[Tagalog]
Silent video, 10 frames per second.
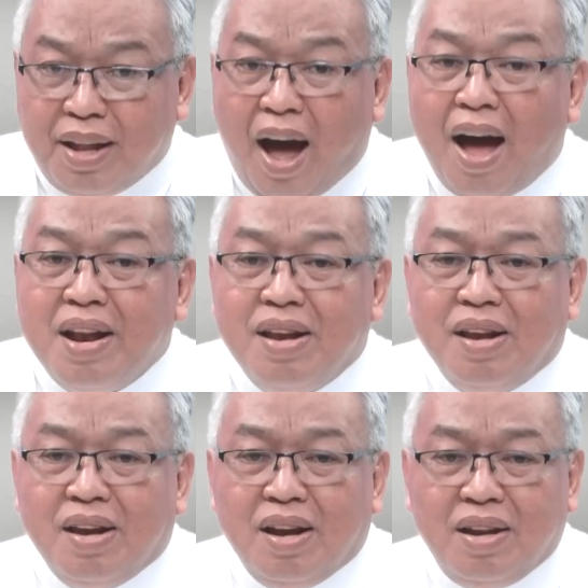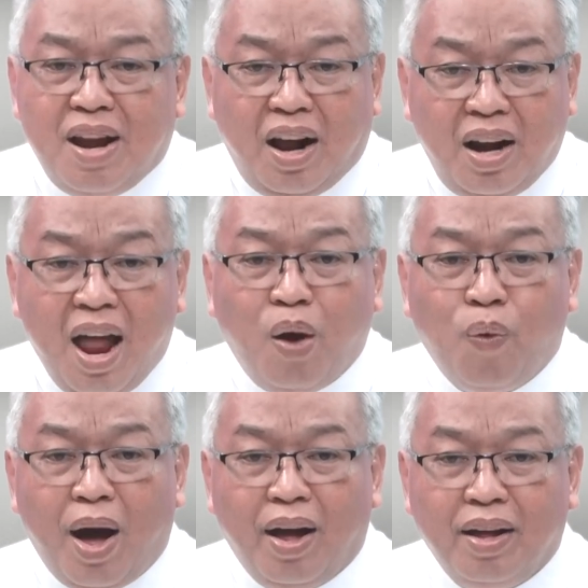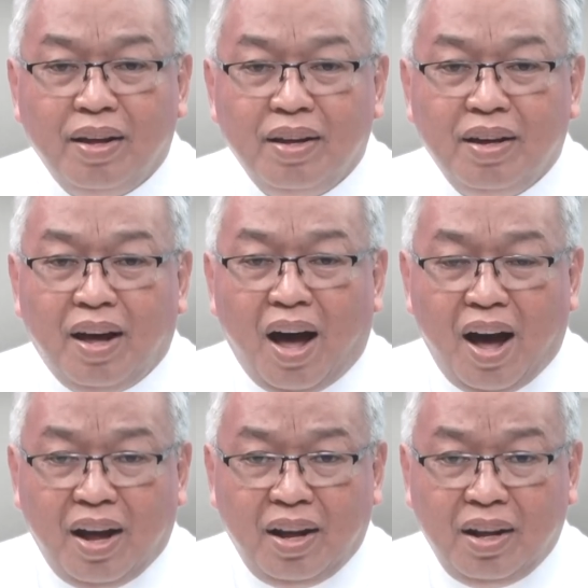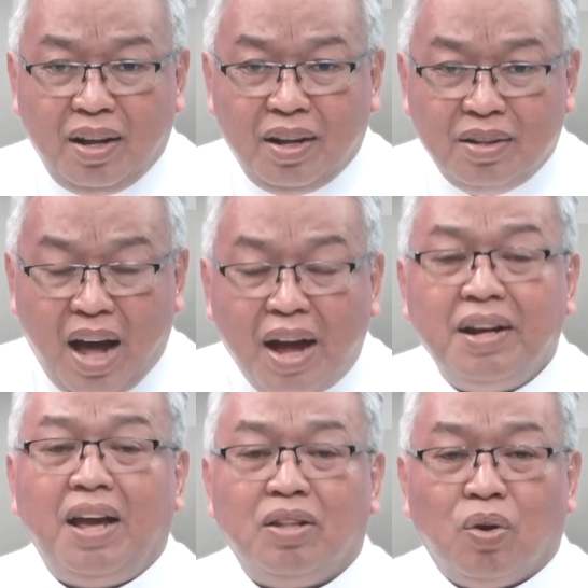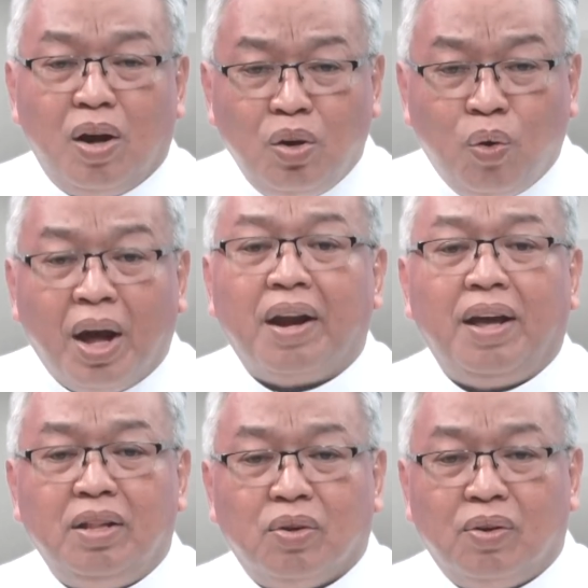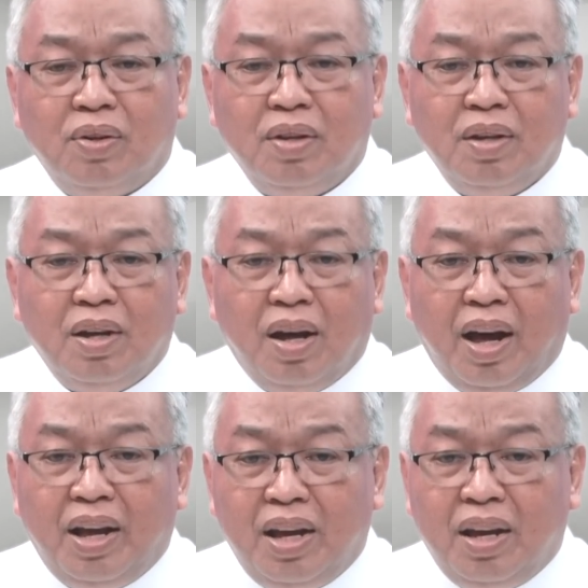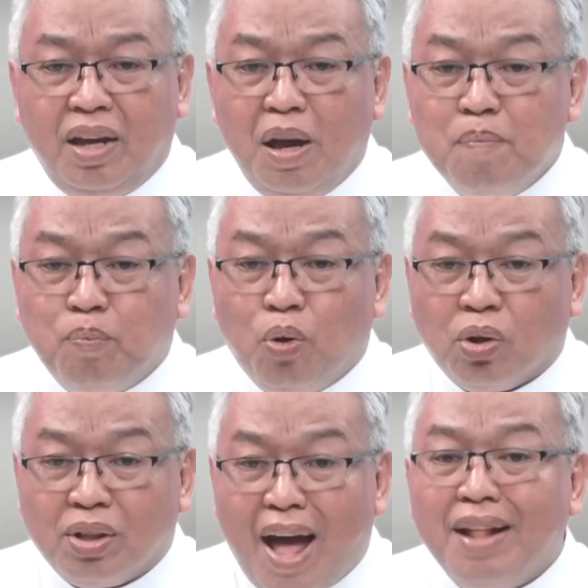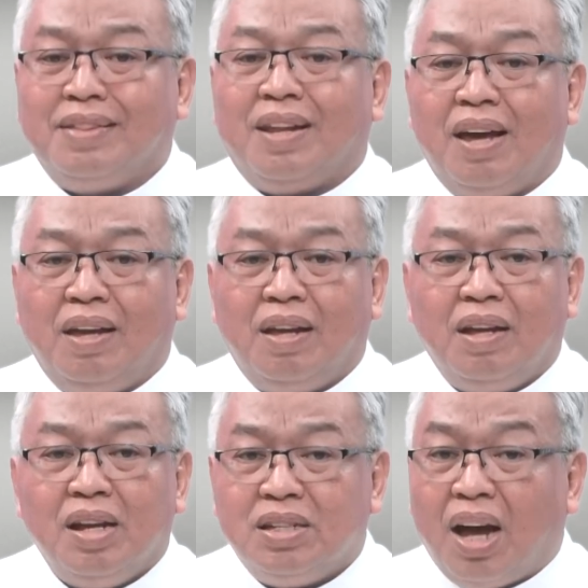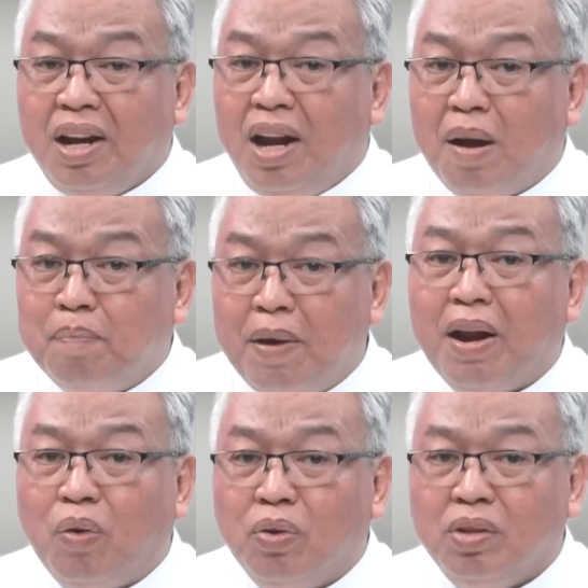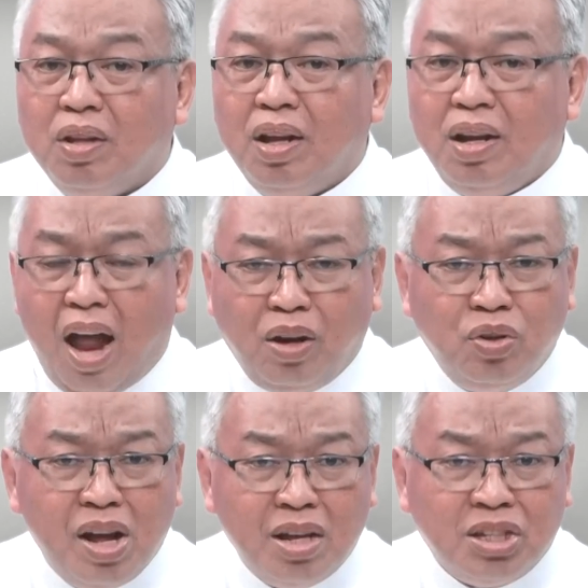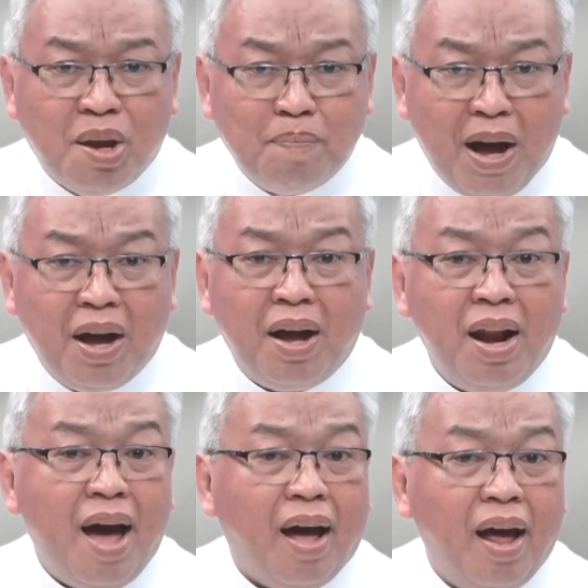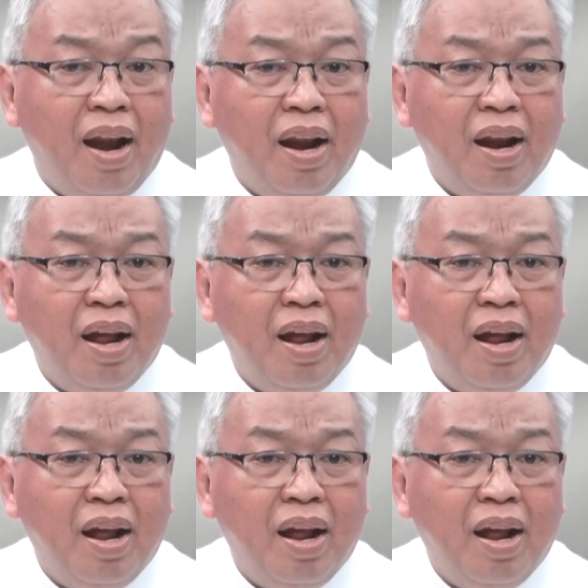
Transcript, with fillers: daan ng lawa. Ang daan na ito, ang lugar na ito, ay importante sa kanilang panahon, lalo na sa pangangalakal.